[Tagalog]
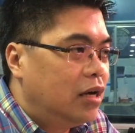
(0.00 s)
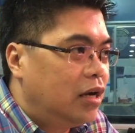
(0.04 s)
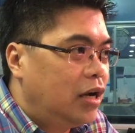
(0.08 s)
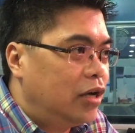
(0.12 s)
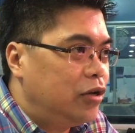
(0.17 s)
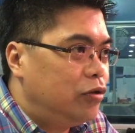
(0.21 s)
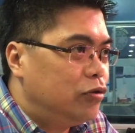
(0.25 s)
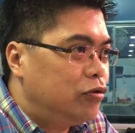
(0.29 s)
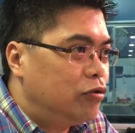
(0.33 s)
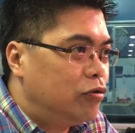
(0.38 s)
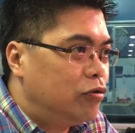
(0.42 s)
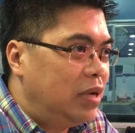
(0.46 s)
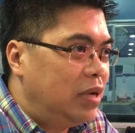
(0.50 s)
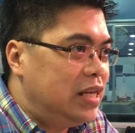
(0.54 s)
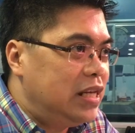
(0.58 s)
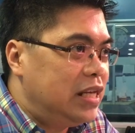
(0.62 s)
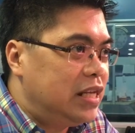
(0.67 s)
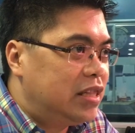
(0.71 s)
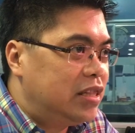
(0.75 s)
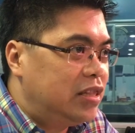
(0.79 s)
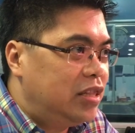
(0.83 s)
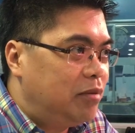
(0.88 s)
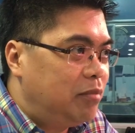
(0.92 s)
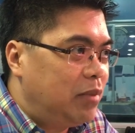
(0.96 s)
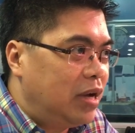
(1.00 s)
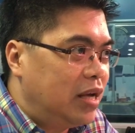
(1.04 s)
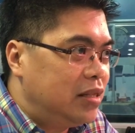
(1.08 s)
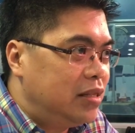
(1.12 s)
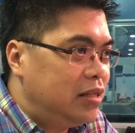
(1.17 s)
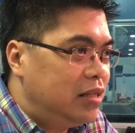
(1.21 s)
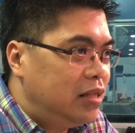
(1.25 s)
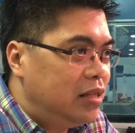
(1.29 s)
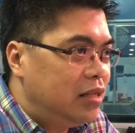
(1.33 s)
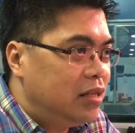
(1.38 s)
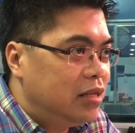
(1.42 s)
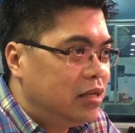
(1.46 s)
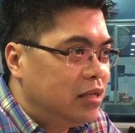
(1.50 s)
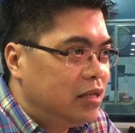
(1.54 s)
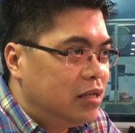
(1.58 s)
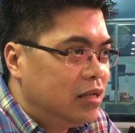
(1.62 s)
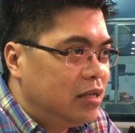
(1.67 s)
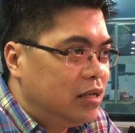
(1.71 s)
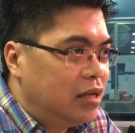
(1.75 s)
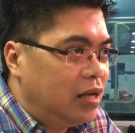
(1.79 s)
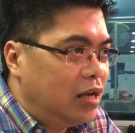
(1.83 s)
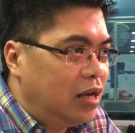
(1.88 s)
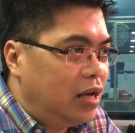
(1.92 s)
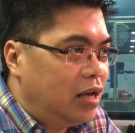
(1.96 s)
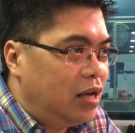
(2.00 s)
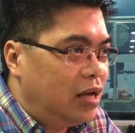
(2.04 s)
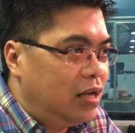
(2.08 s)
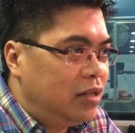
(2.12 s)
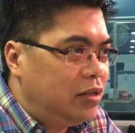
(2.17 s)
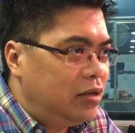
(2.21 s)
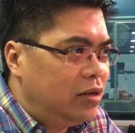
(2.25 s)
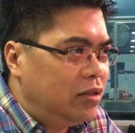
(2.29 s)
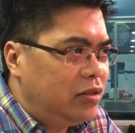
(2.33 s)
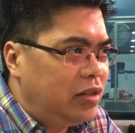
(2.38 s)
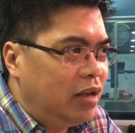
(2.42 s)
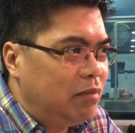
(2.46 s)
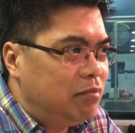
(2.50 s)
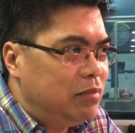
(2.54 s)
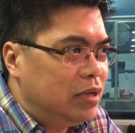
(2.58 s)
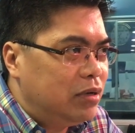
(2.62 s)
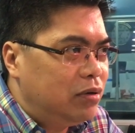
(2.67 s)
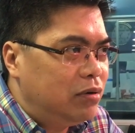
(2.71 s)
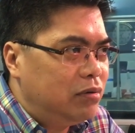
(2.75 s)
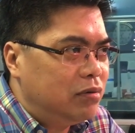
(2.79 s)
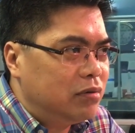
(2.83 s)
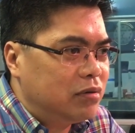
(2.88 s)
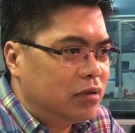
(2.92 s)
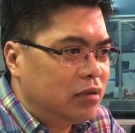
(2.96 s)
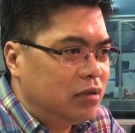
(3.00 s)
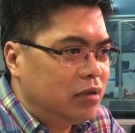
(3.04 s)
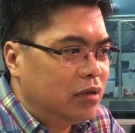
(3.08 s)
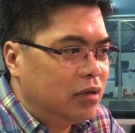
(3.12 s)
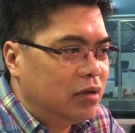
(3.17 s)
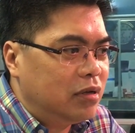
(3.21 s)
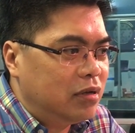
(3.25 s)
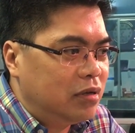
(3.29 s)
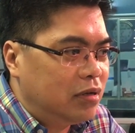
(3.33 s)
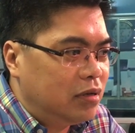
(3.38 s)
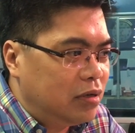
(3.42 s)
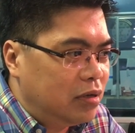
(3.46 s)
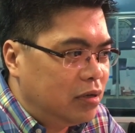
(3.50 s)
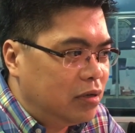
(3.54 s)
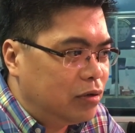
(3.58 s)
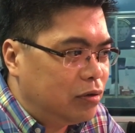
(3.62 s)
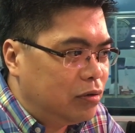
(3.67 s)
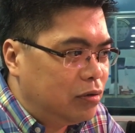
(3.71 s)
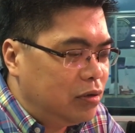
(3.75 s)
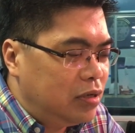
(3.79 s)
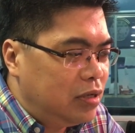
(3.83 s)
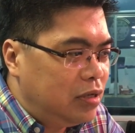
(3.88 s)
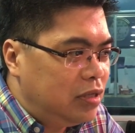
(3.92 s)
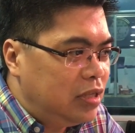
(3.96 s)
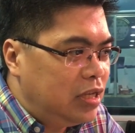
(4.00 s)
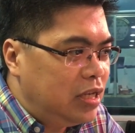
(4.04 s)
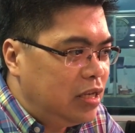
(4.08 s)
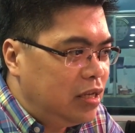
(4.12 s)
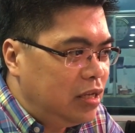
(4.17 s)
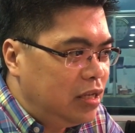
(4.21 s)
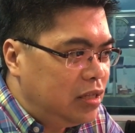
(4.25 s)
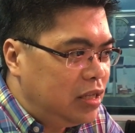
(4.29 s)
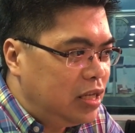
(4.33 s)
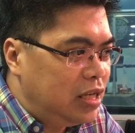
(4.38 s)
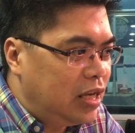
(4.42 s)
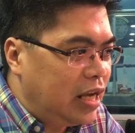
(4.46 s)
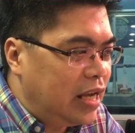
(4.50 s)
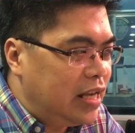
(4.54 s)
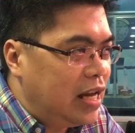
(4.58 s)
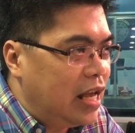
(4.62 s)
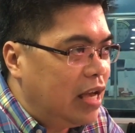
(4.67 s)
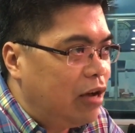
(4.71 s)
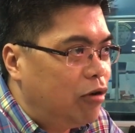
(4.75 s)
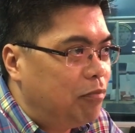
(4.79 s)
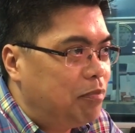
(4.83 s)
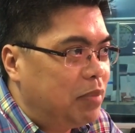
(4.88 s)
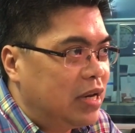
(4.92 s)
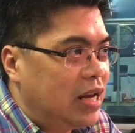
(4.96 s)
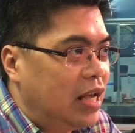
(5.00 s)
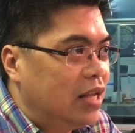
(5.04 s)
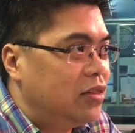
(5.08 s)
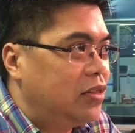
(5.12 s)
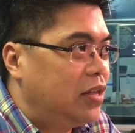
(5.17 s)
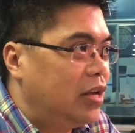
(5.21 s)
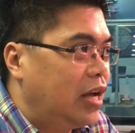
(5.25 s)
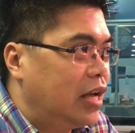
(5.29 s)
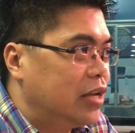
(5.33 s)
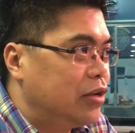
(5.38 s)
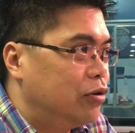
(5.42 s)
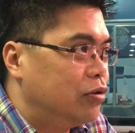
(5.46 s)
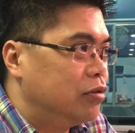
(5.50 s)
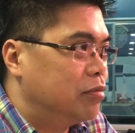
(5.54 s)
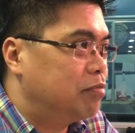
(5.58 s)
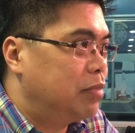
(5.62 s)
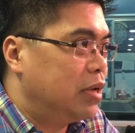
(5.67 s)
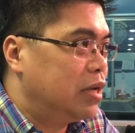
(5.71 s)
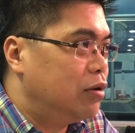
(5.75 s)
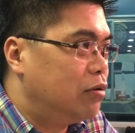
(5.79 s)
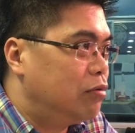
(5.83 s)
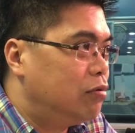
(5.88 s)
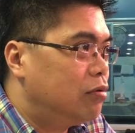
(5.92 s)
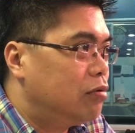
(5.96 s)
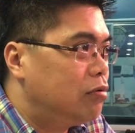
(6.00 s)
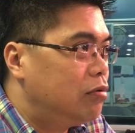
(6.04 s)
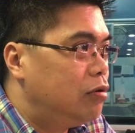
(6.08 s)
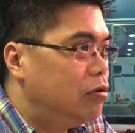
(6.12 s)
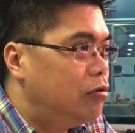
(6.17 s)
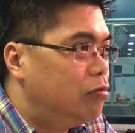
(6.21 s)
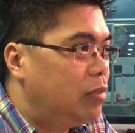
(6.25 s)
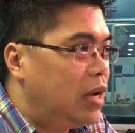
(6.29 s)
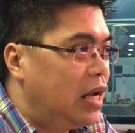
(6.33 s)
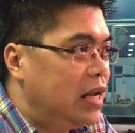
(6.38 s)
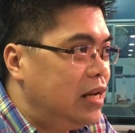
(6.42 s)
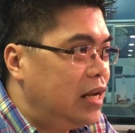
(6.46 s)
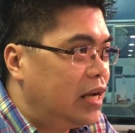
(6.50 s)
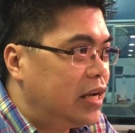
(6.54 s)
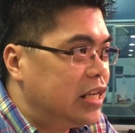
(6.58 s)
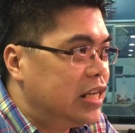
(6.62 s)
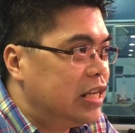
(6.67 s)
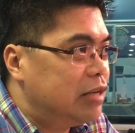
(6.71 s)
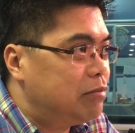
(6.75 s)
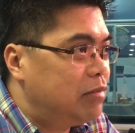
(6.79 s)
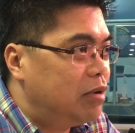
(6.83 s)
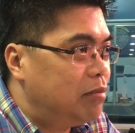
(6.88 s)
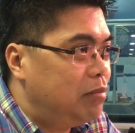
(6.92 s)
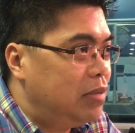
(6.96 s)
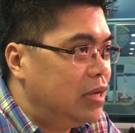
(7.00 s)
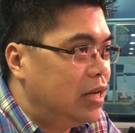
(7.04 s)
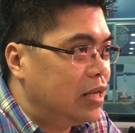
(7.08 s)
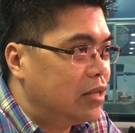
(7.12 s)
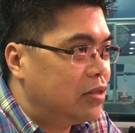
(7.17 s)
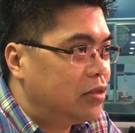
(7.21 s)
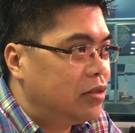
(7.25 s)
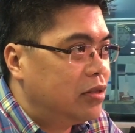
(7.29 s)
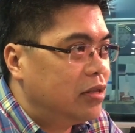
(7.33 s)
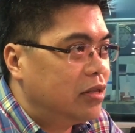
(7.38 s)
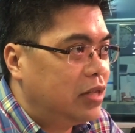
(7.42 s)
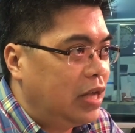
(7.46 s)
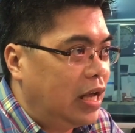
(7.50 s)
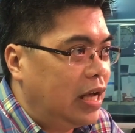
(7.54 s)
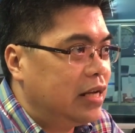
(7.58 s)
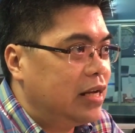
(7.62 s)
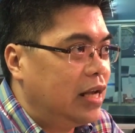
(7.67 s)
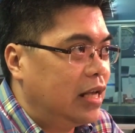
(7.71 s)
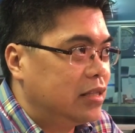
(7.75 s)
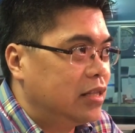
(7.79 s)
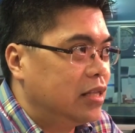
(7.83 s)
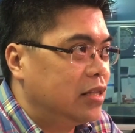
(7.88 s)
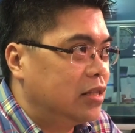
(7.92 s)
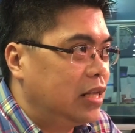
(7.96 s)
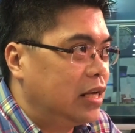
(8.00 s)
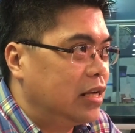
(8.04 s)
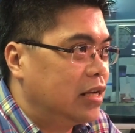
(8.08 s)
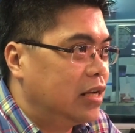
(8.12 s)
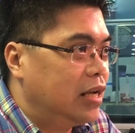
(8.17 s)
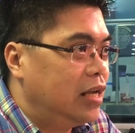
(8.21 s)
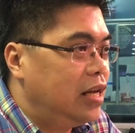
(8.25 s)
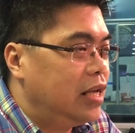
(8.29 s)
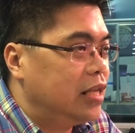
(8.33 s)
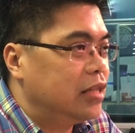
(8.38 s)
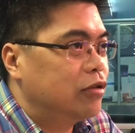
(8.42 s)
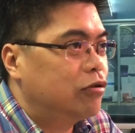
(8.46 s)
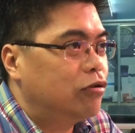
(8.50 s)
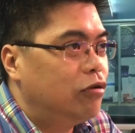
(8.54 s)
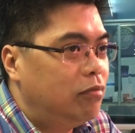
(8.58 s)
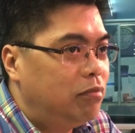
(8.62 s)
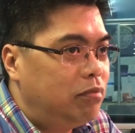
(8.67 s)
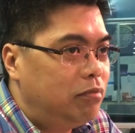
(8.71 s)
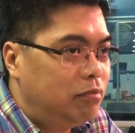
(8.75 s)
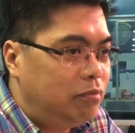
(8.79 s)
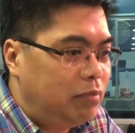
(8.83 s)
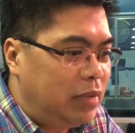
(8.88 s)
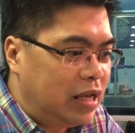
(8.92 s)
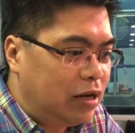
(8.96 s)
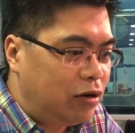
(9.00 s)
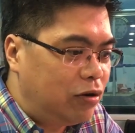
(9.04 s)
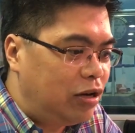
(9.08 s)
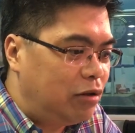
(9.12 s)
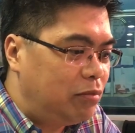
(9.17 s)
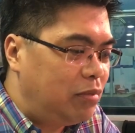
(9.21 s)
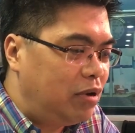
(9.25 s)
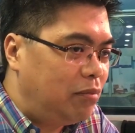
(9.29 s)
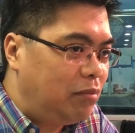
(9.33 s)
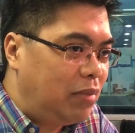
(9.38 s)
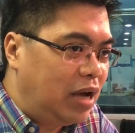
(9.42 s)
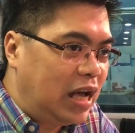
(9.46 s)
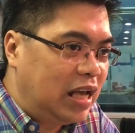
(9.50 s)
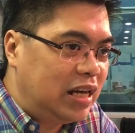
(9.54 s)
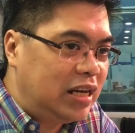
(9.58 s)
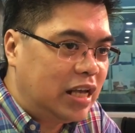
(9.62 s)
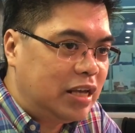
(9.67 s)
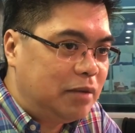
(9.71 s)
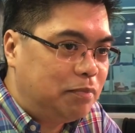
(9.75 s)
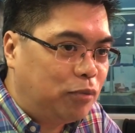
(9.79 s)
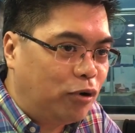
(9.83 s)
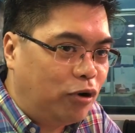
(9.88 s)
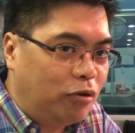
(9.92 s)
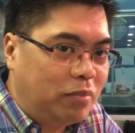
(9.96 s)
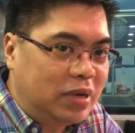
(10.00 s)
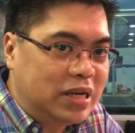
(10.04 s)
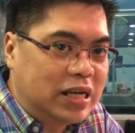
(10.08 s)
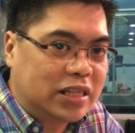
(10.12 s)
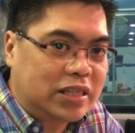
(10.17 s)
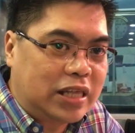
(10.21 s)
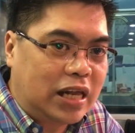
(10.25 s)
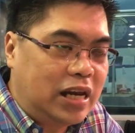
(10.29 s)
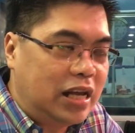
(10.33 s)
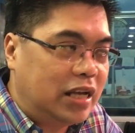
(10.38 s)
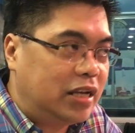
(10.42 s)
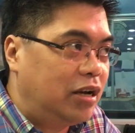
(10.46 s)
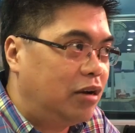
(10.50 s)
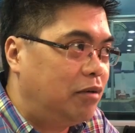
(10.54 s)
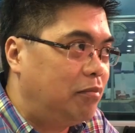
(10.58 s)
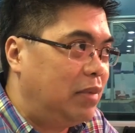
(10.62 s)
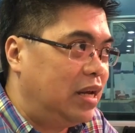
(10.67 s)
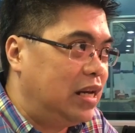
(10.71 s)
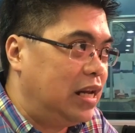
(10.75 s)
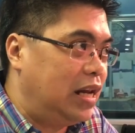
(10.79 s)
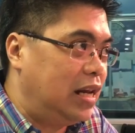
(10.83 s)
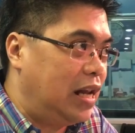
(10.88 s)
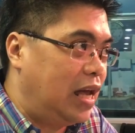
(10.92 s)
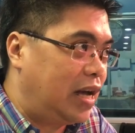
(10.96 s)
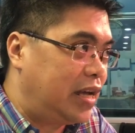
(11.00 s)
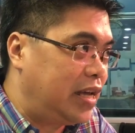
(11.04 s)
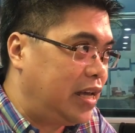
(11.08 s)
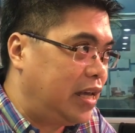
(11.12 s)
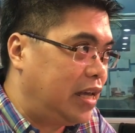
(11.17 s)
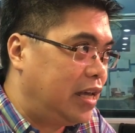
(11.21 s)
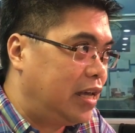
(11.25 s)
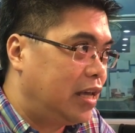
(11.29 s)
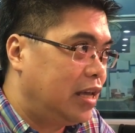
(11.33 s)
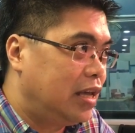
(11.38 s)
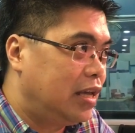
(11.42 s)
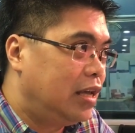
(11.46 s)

Ngayon, maliit naman, uh, sinasabi ko, hindi hindi kailangang operahan sa ngayon. Pero kung lumalaki ng mabilis, saka natin tanggalin. Kung meron namang mga lipoma na talagang malalaki,